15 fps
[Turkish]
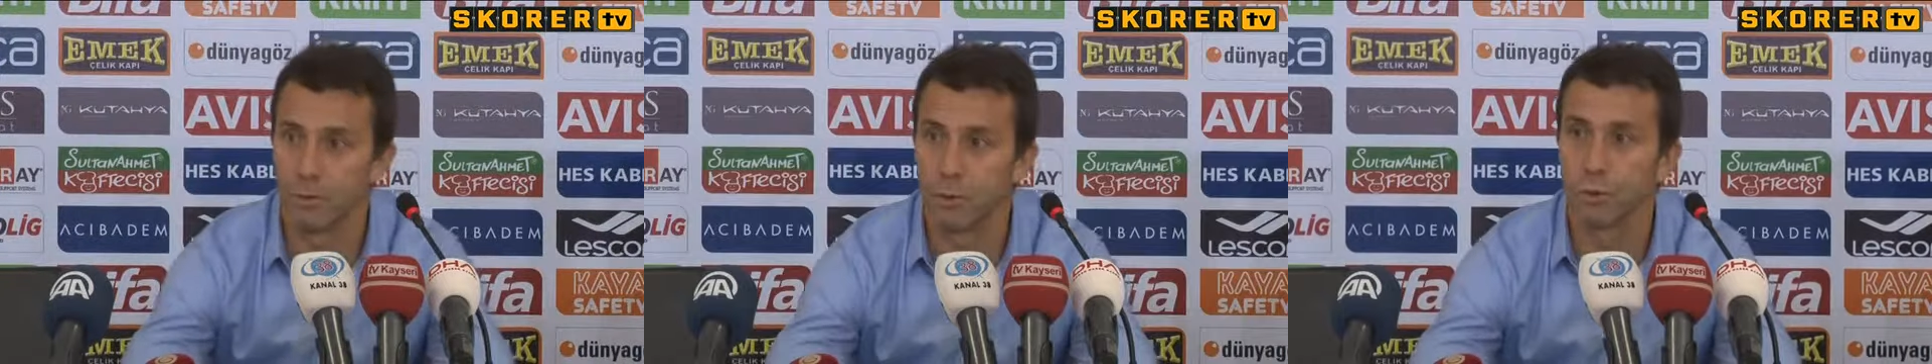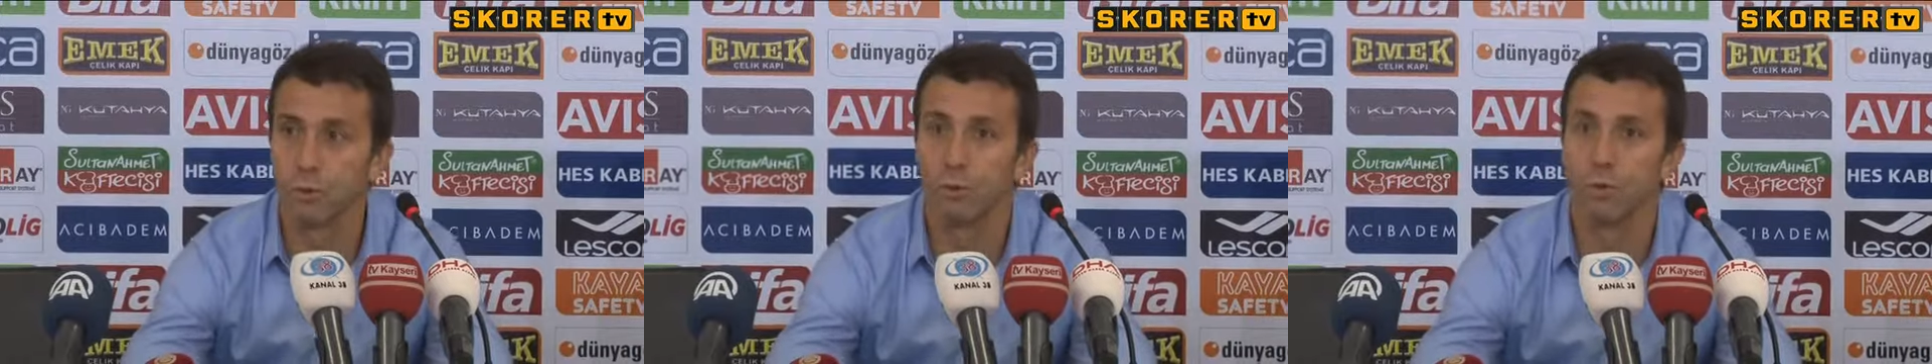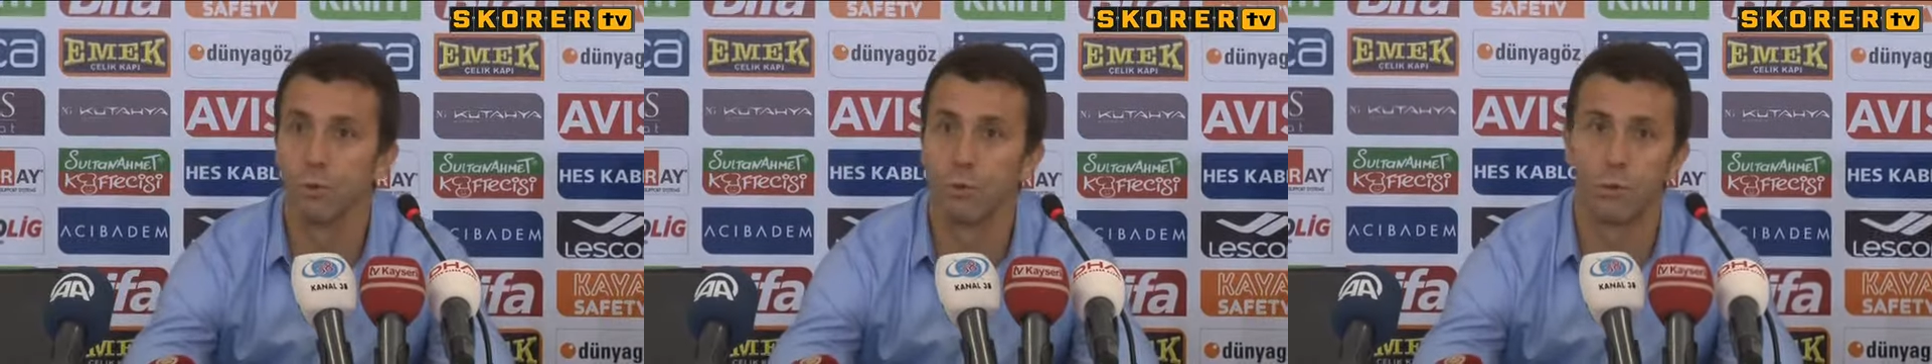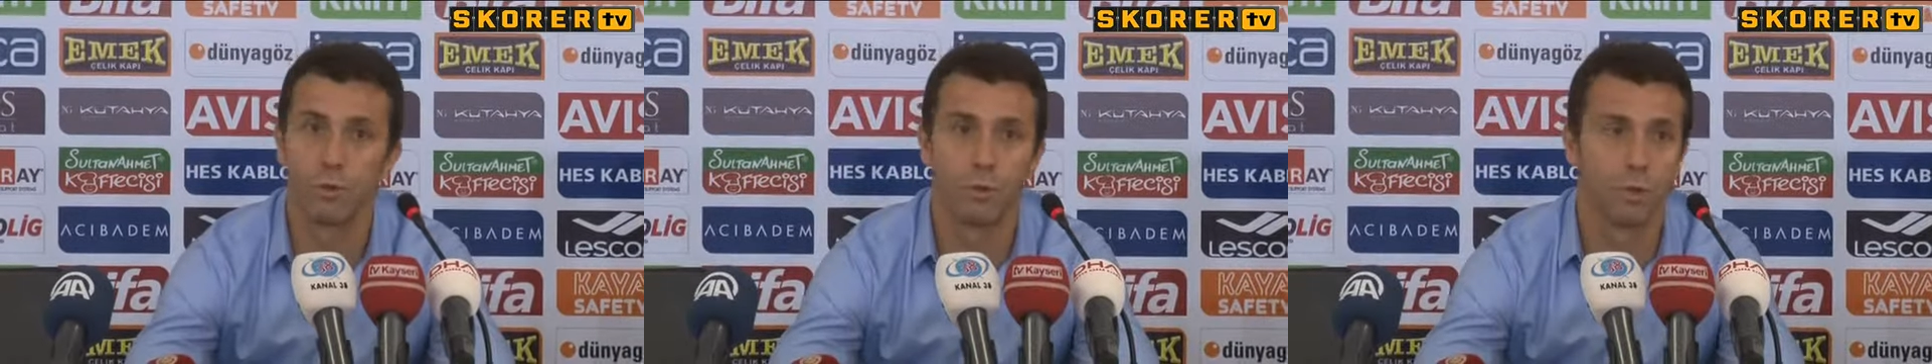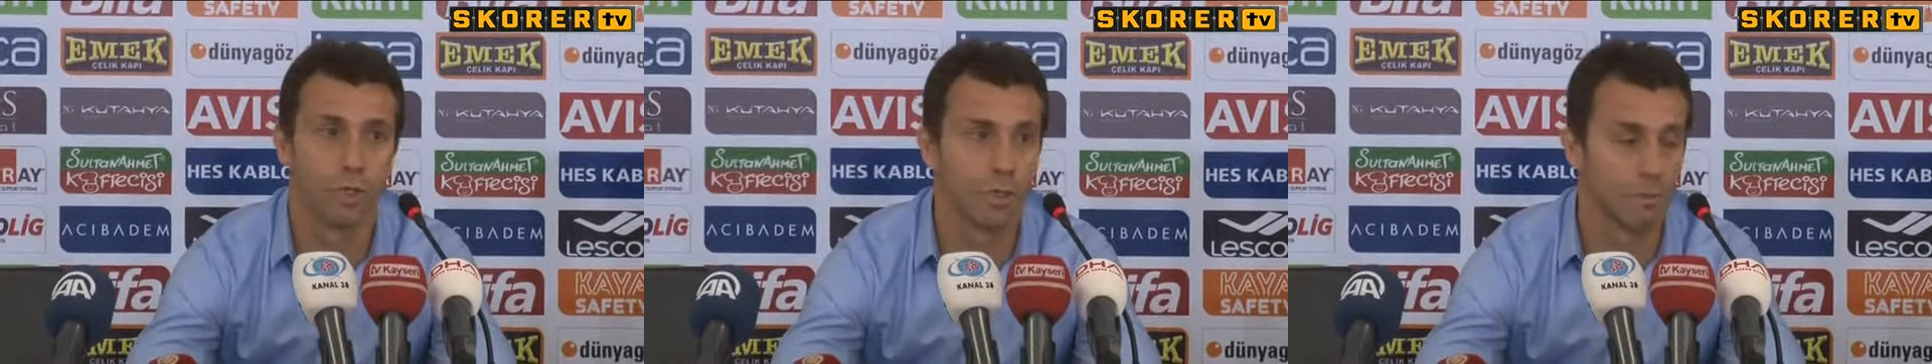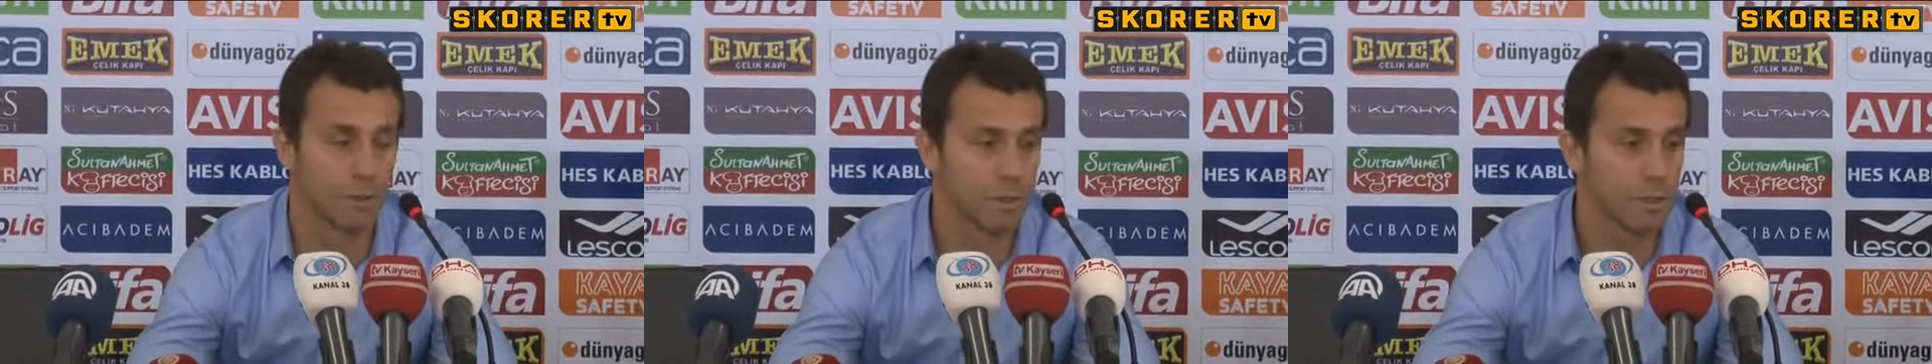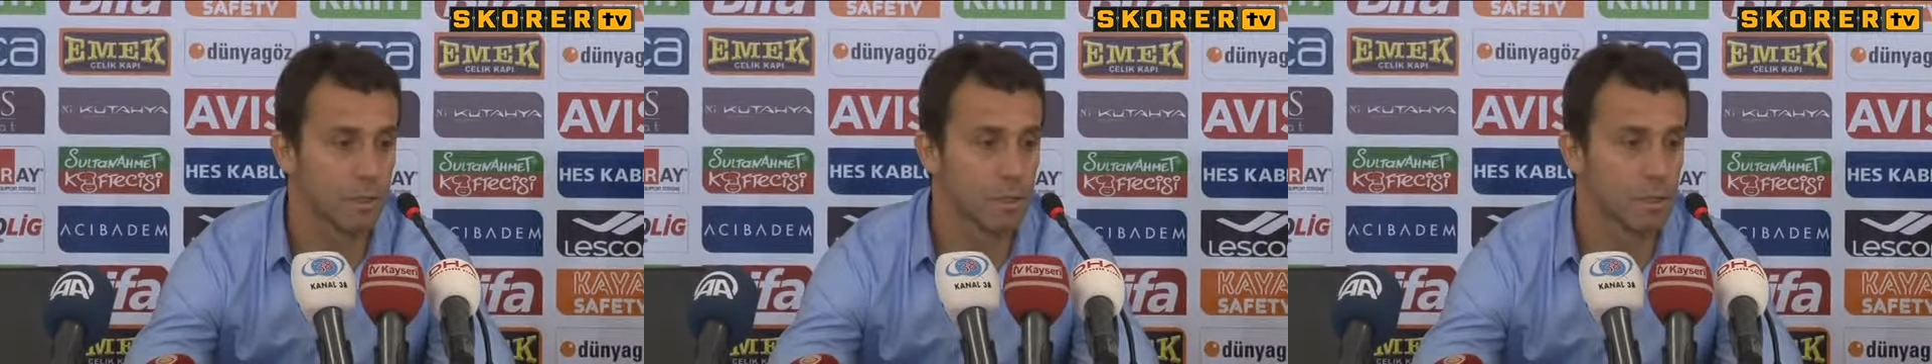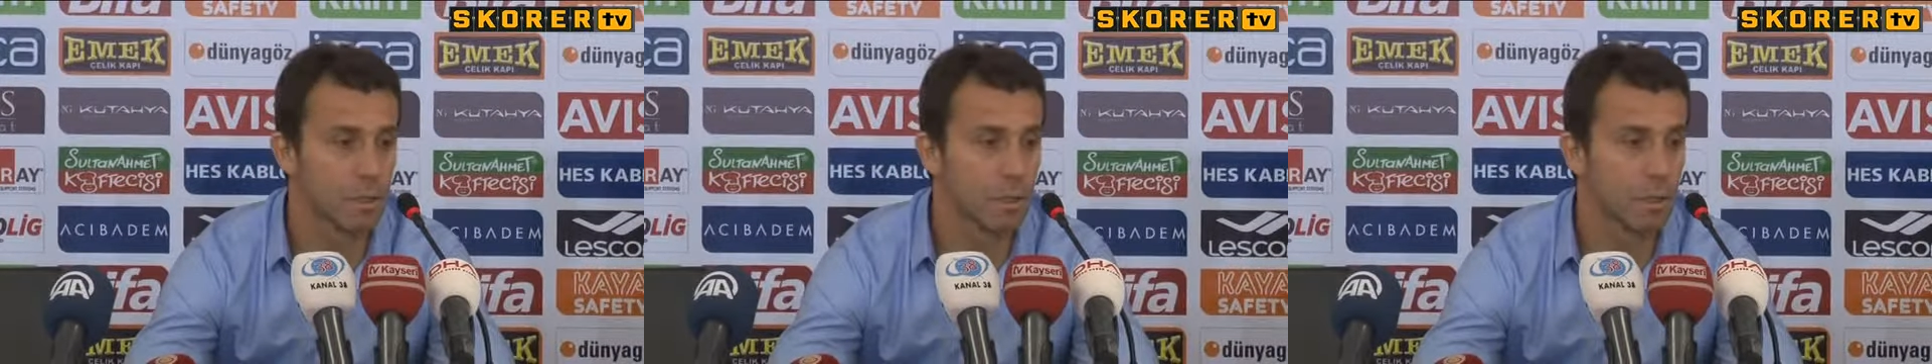Düşündüğüm oyunu oynayamadık.